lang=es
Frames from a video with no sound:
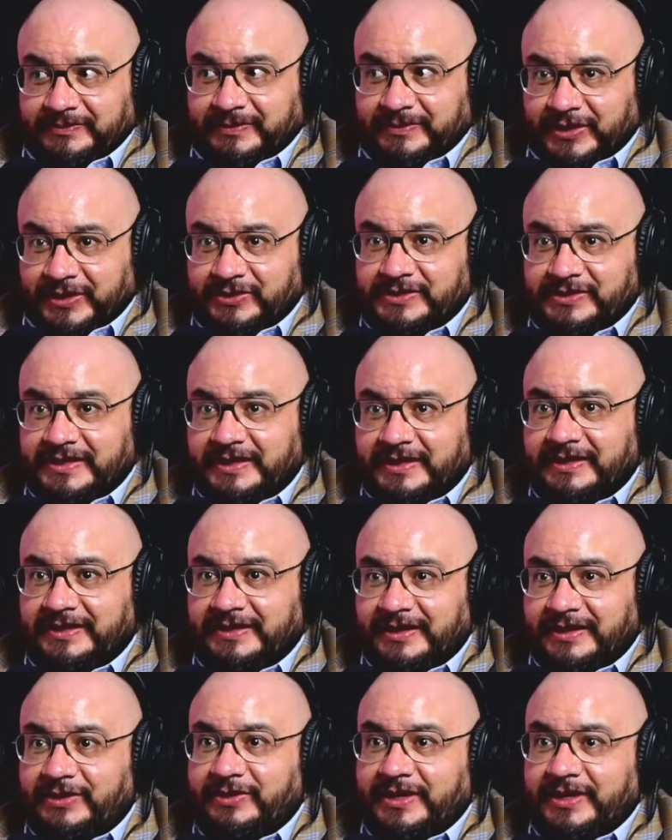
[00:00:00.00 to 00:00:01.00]
pero sí
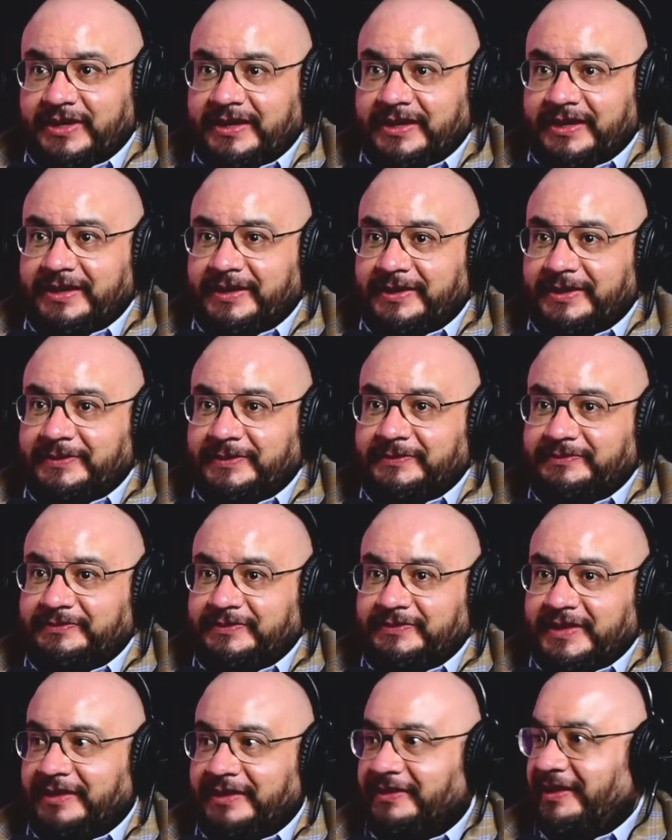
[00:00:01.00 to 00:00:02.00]
creo que em,
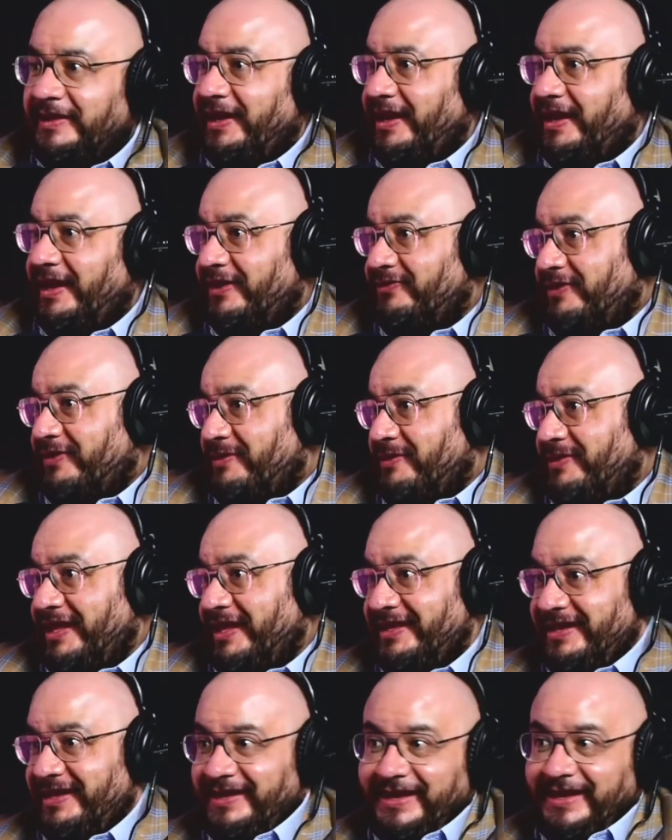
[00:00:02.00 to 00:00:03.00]
entre la fama, el
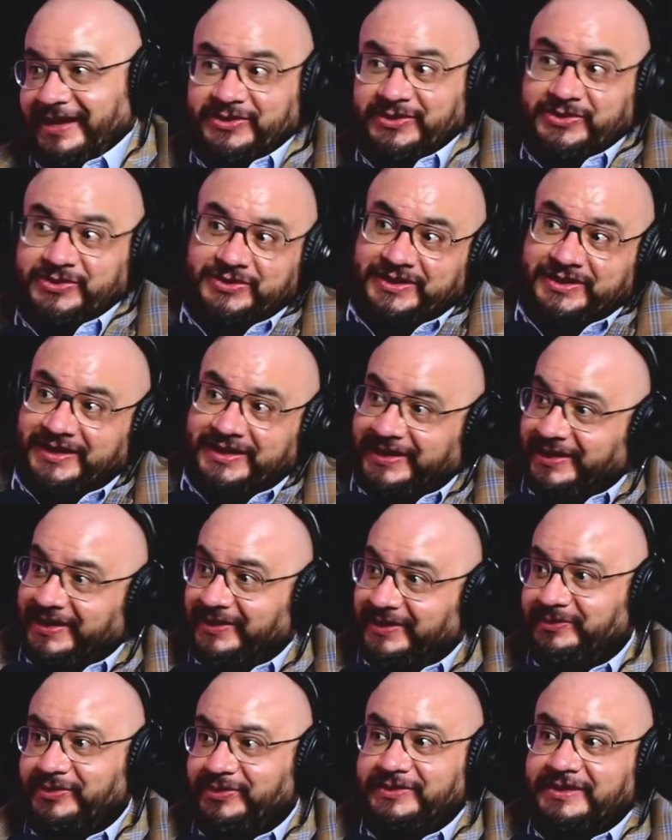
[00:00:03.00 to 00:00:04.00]
dinero
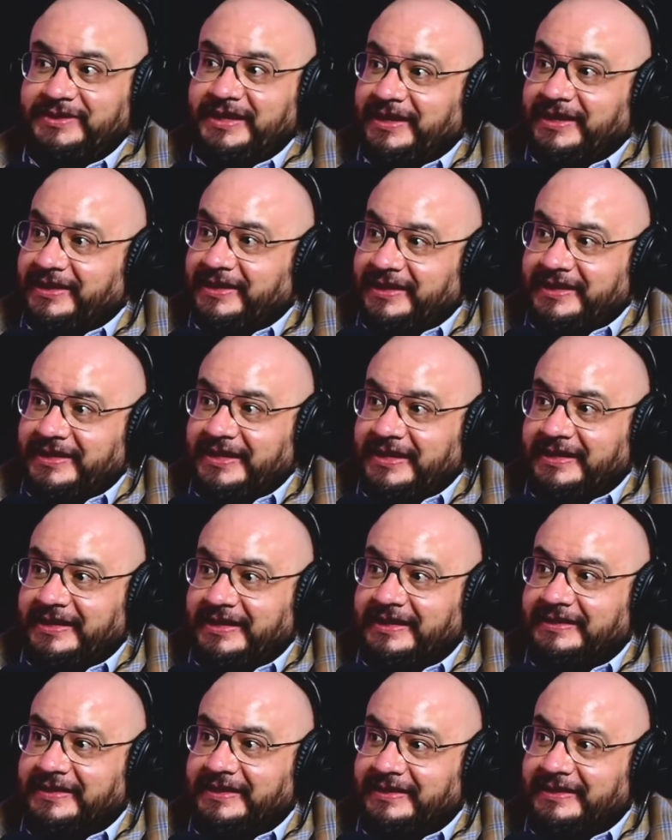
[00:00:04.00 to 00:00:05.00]
y pues la
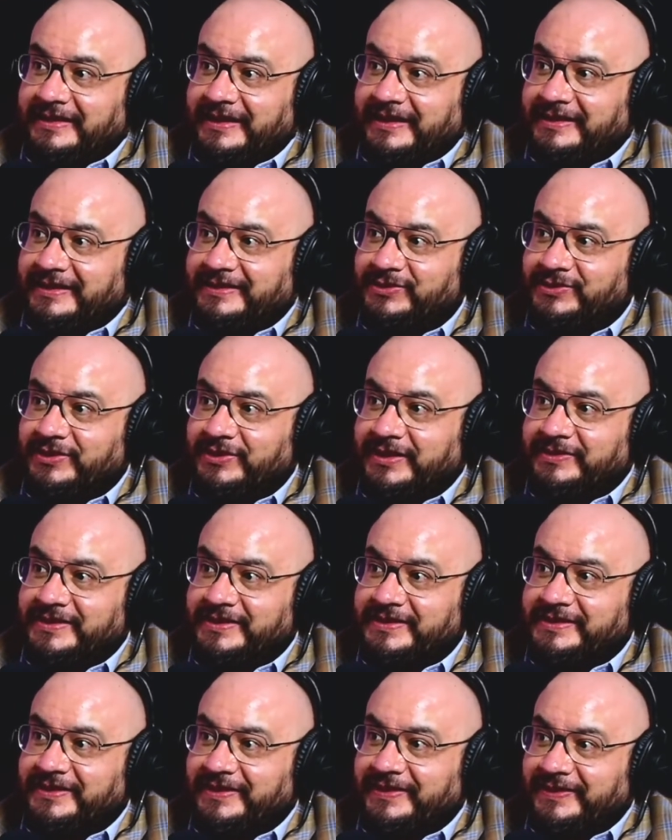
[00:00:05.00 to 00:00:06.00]
genialidad que tiene en su
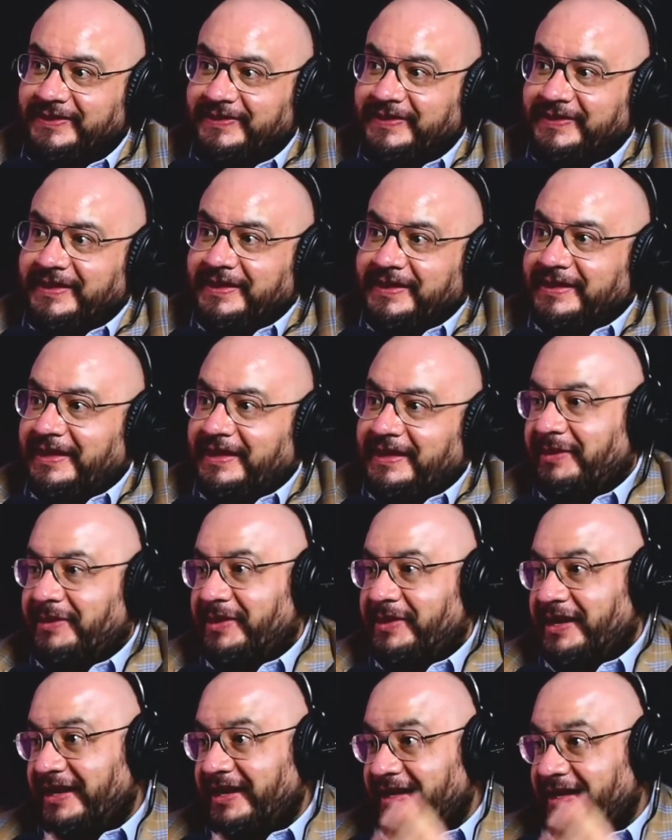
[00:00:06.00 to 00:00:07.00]
cabeza y la
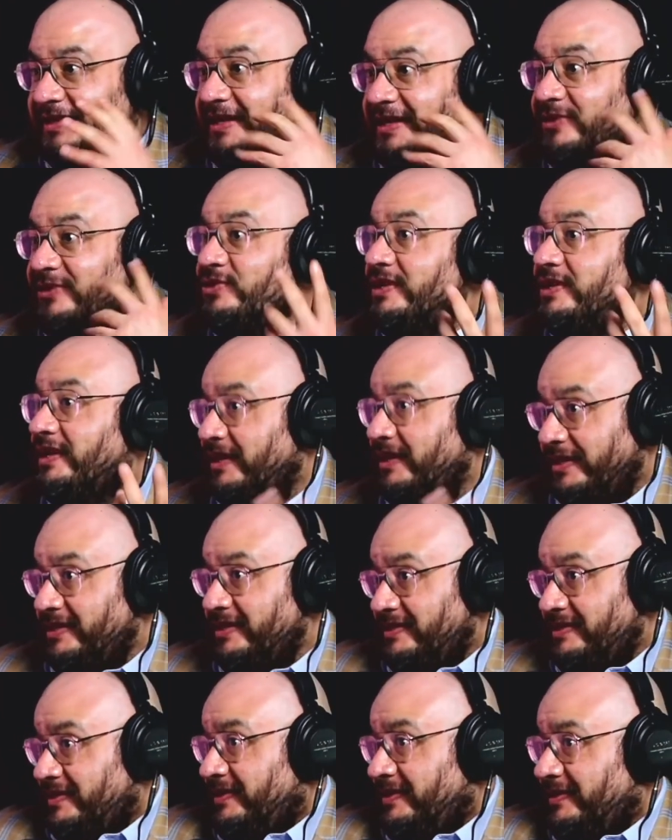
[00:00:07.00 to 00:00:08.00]
manera tan única de
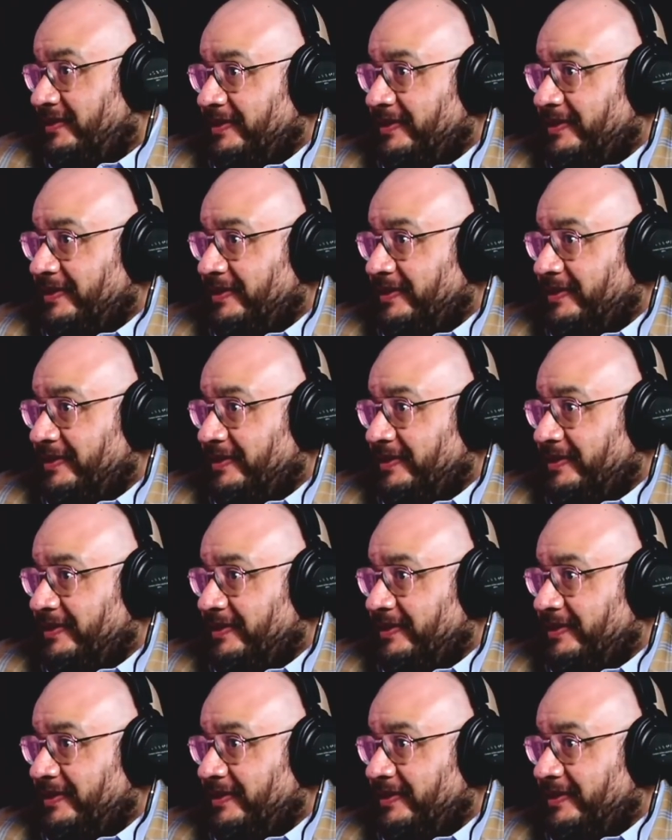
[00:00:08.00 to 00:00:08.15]
ser,